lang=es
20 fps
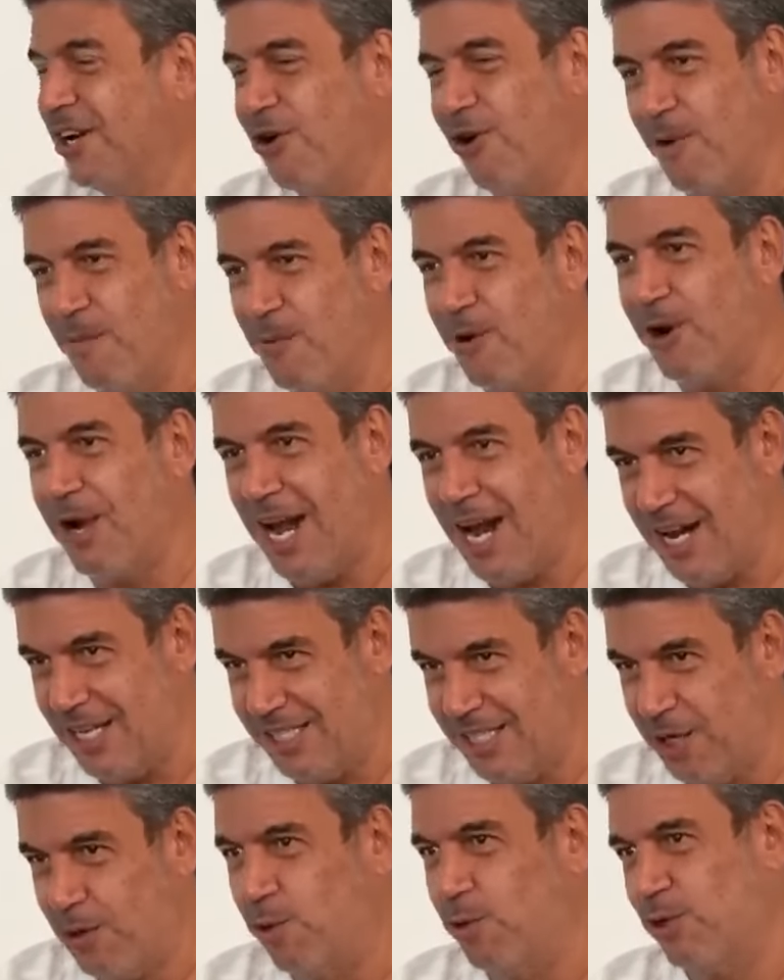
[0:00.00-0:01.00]

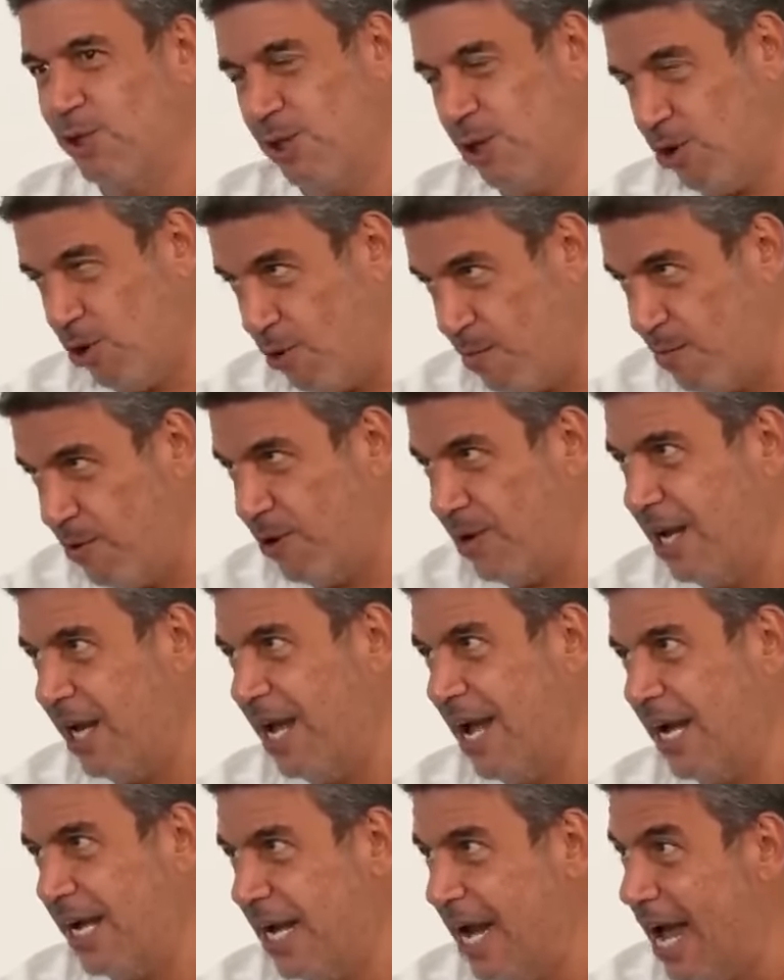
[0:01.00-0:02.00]
convocaras. Y justo
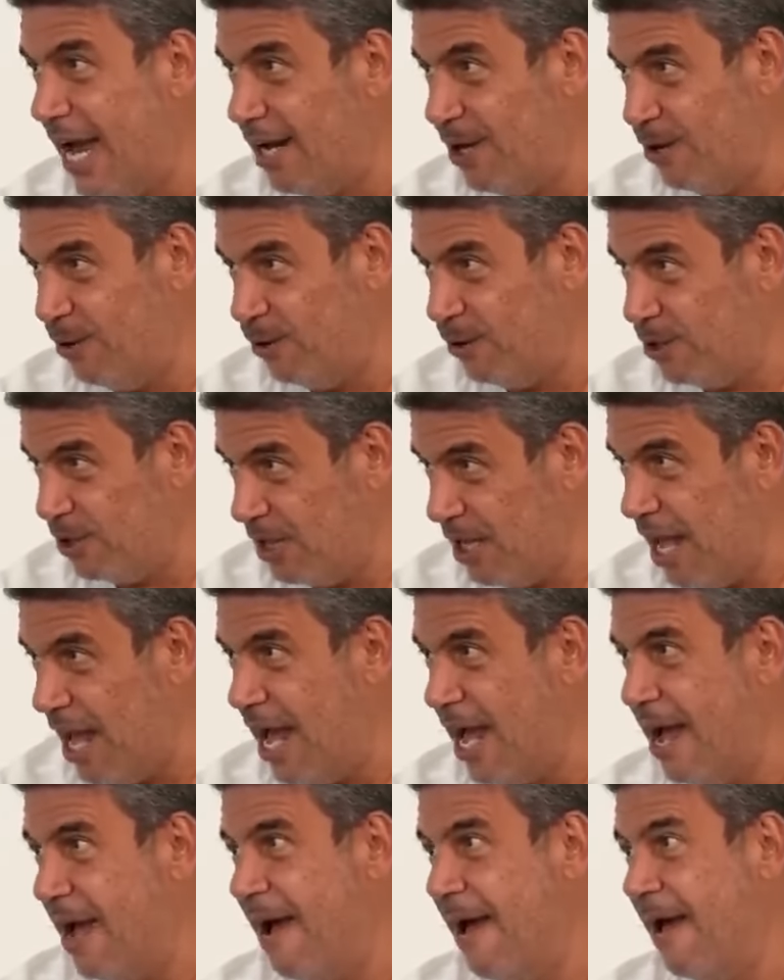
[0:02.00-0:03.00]
convoqué a Carlos,
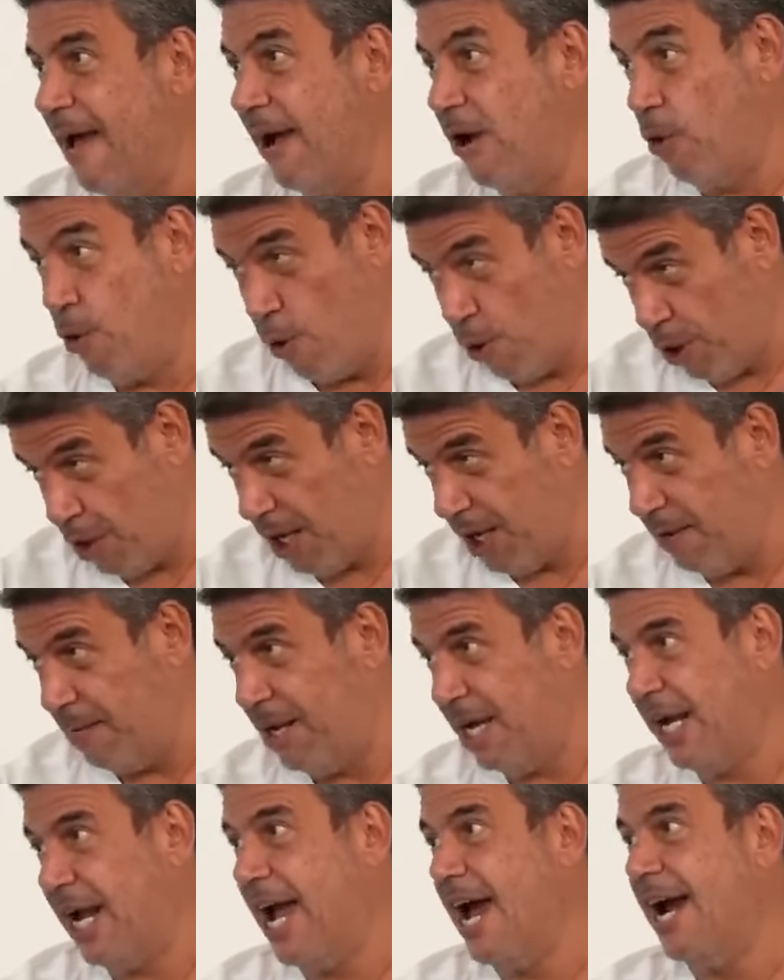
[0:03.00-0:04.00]
a Jorge
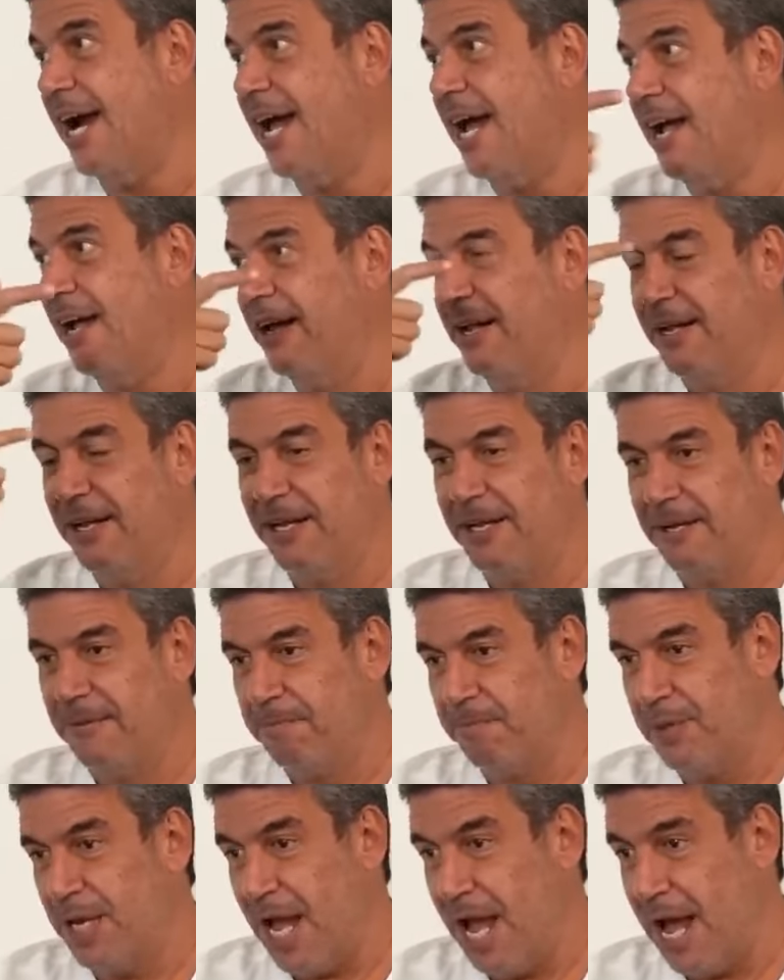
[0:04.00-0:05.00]
Vergara,
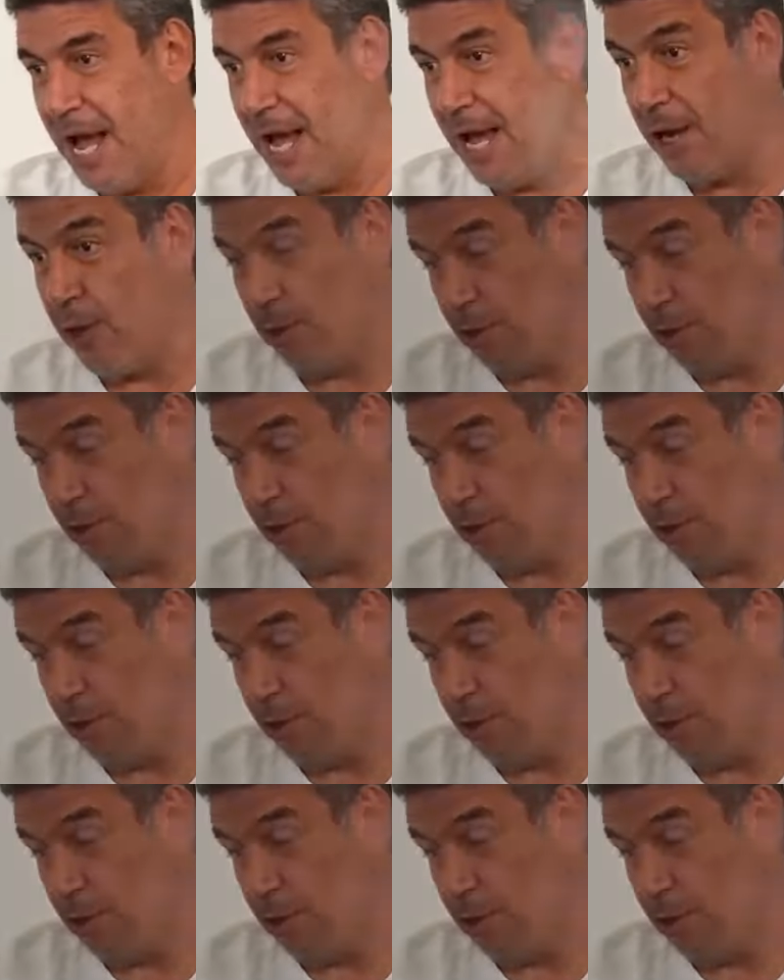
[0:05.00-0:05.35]
a